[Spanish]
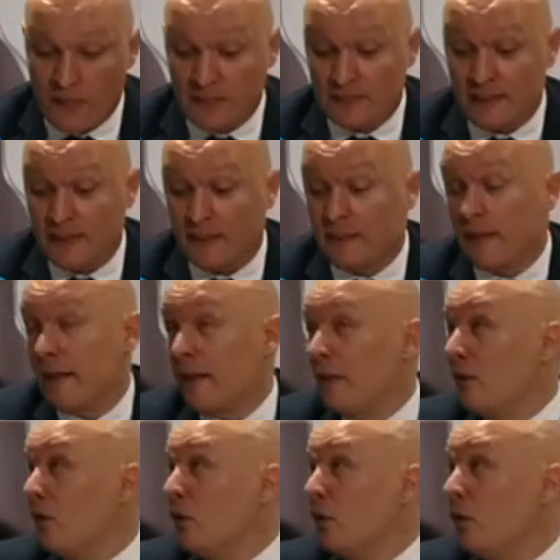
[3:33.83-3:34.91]
Sí, creen,
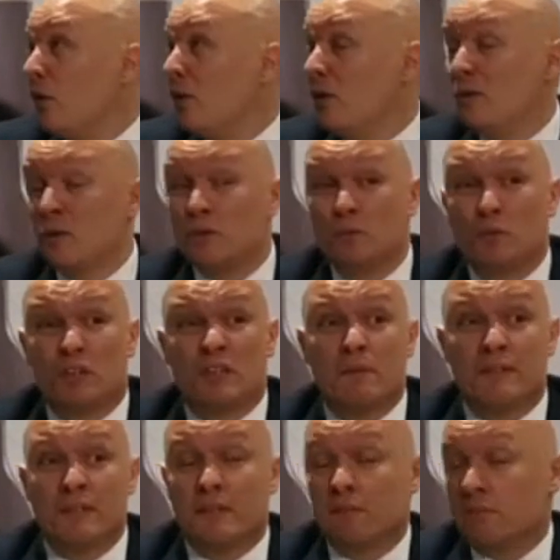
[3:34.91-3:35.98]
¿no? Y luego los números a
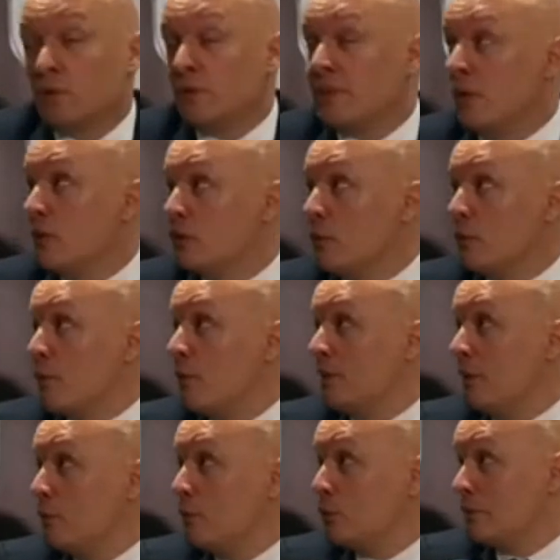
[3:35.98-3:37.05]
veces los entrenadores
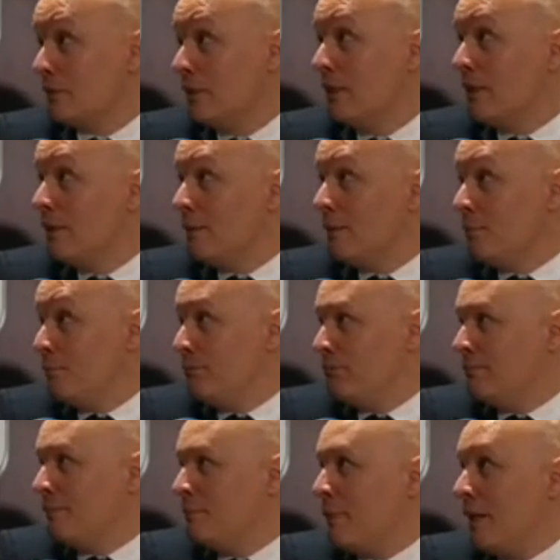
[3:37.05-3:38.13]
aprovechamos
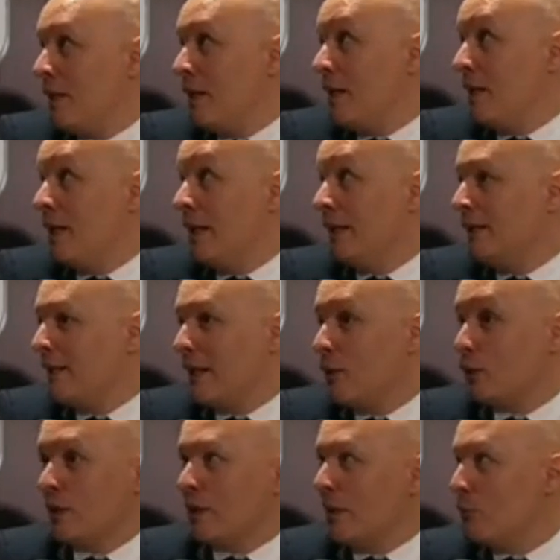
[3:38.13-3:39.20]
para alentarlos
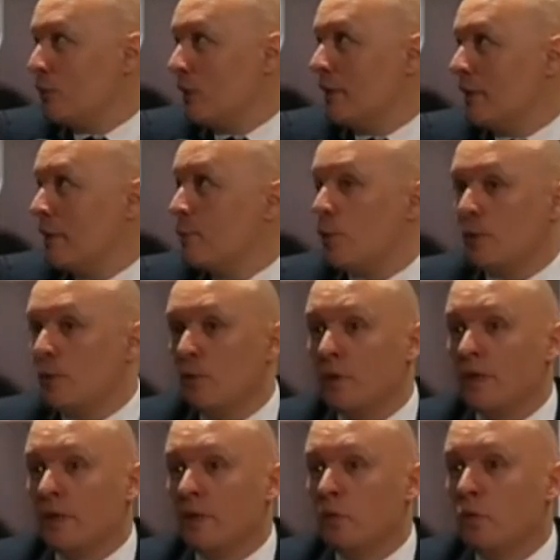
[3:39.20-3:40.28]
que queremos al equipo. ¿no?
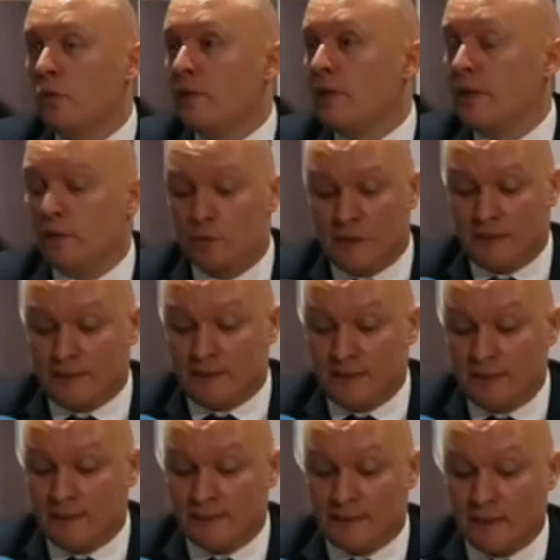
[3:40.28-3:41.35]
Y uno de ellos, la
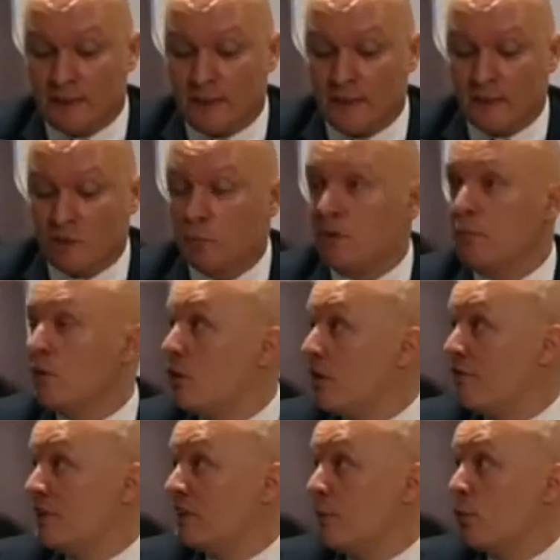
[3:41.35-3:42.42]
estadística está clara, que somos la mejor
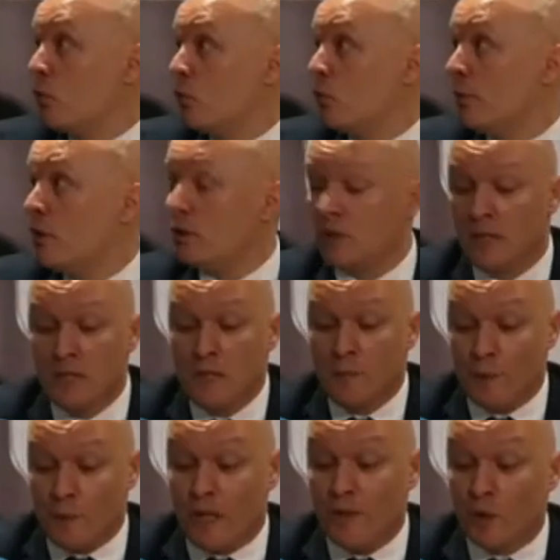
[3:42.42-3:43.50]
defensa por números,
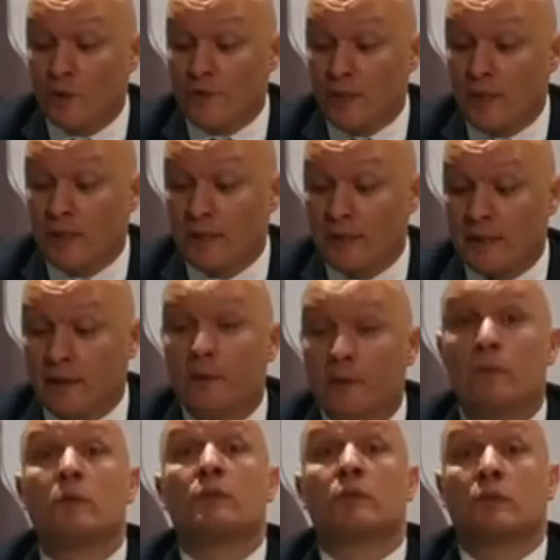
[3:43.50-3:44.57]
pero hay otra que
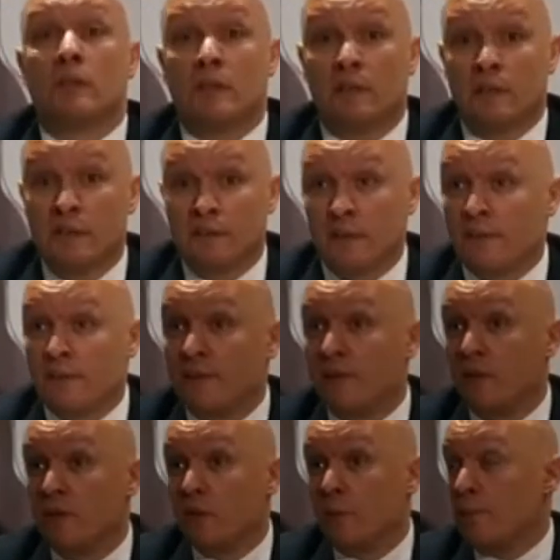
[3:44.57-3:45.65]
nuestro eh, staff
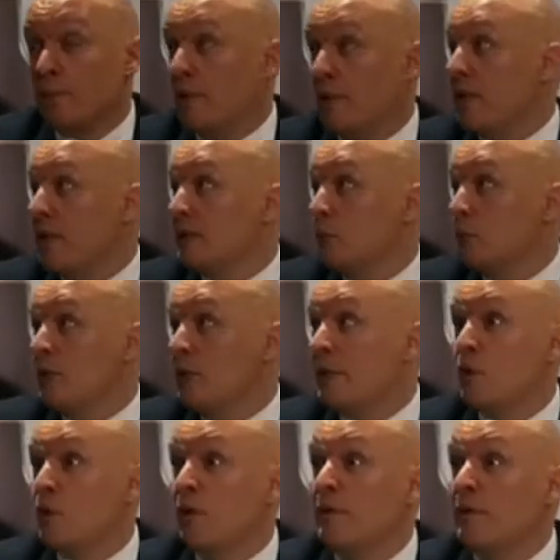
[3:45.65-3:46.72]
técnico prepara, que somos el equipo
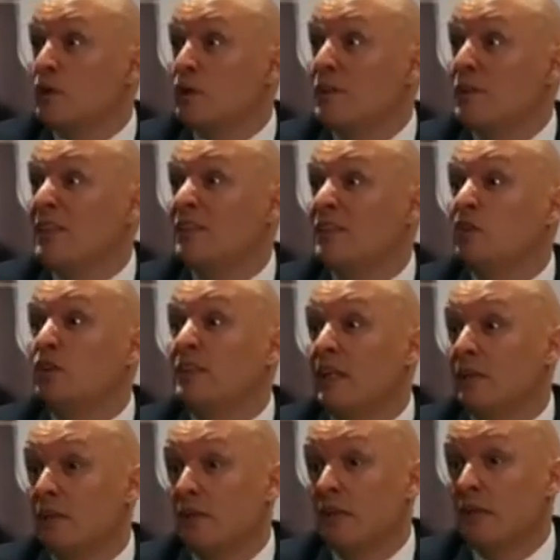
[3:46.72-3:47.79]
que menos triples nos
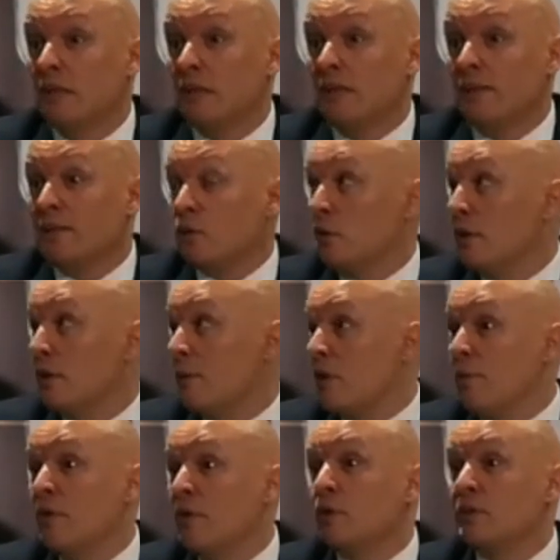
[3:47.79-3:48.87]
tiran y son el equipo
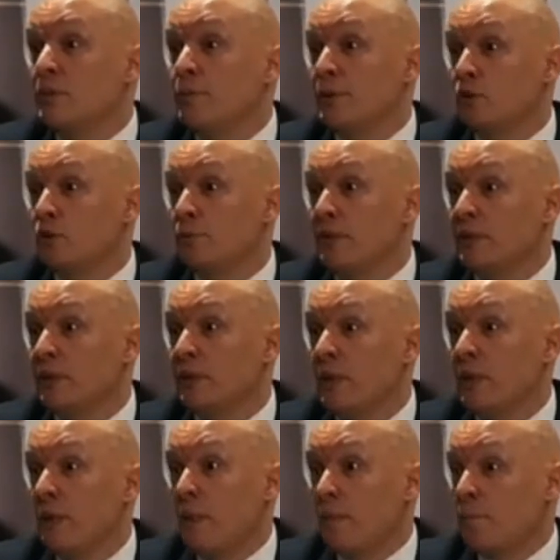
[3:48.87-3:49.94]
que menos triples nos meten,
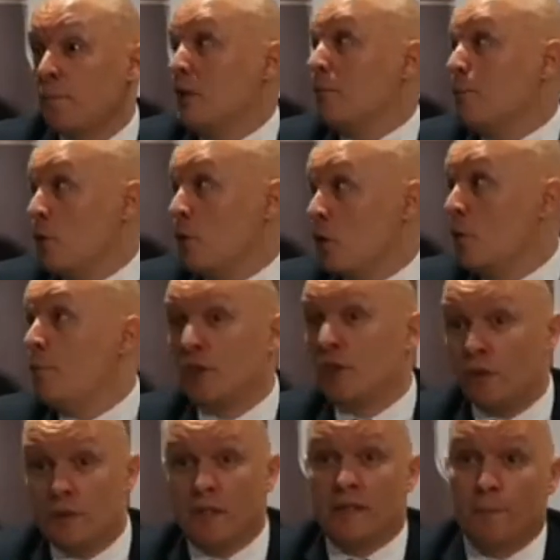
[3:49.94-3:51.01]
por la, por la
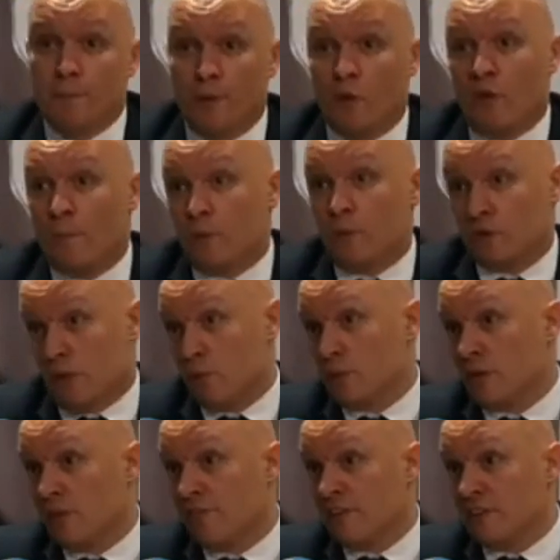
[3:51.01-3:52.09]
composición del equipo y lo que apostamos
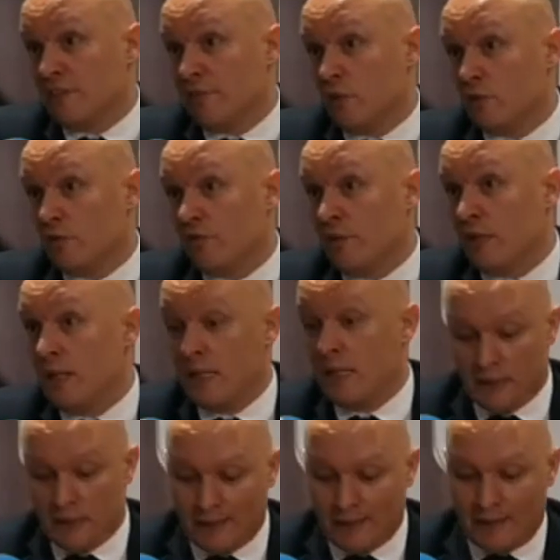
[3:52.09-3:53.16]
en defensa filosofía.
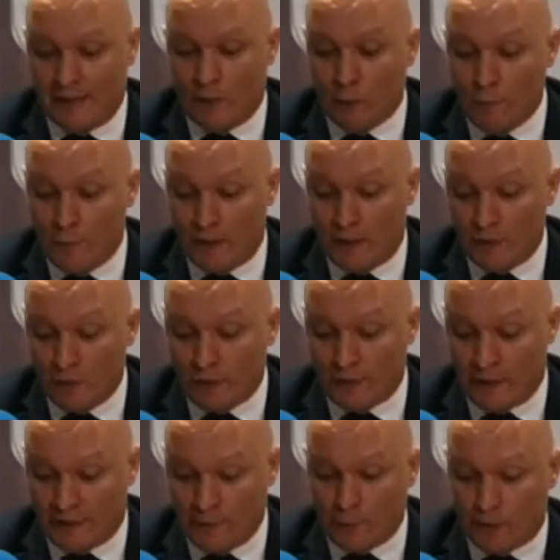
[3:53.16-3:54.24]
Y en un playoff que
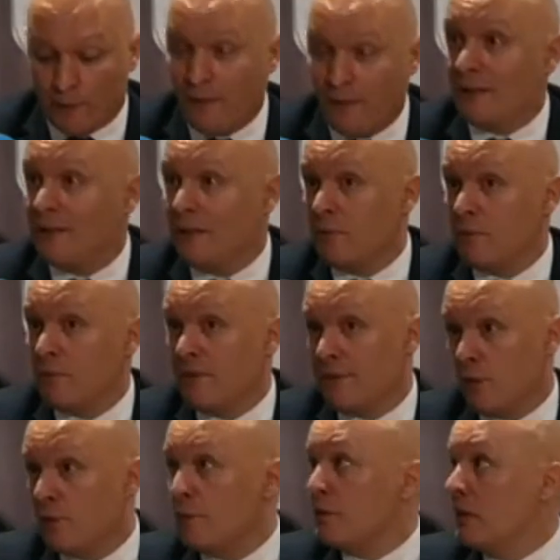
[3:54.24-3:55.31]
el equipo rival lleve cero
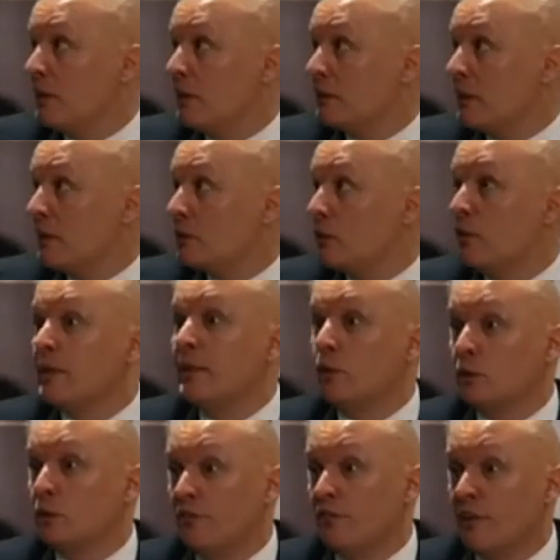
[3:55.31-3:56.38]
triples al descanso y dos
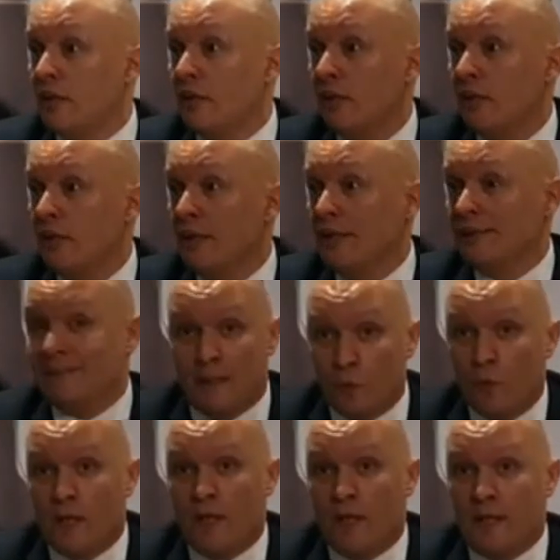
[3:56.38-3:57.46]
al final, te
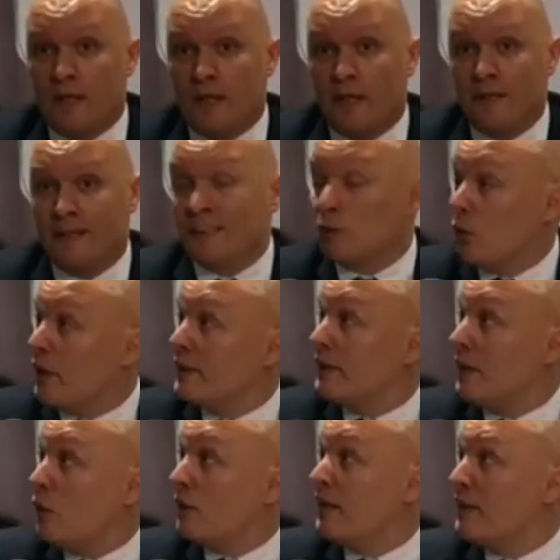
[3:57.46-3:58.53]
ayuda a ganar y que solo haya
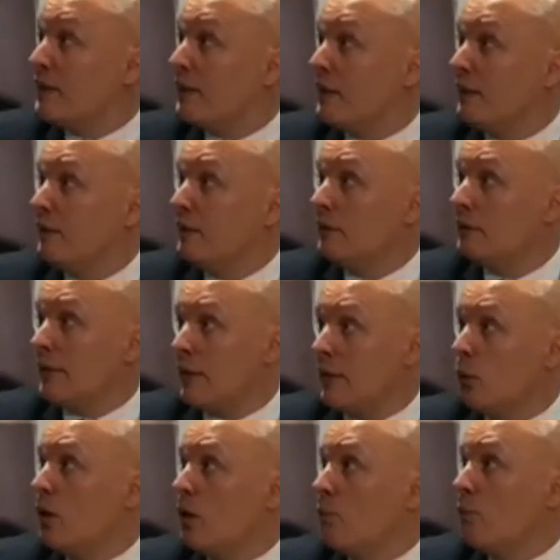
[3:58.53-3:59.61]
tirado 15 te
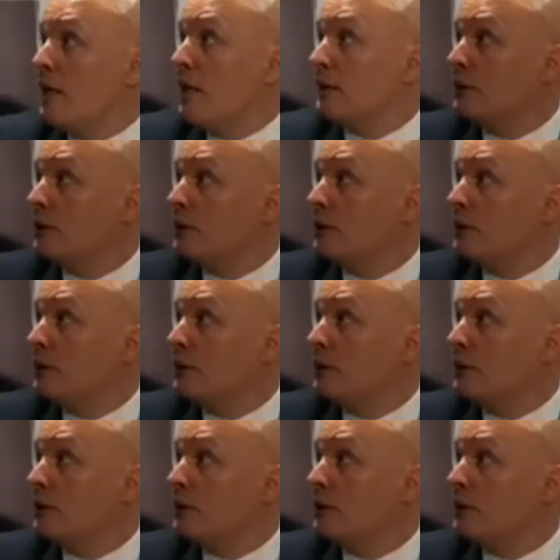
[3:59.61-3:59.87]
ayuda aún más.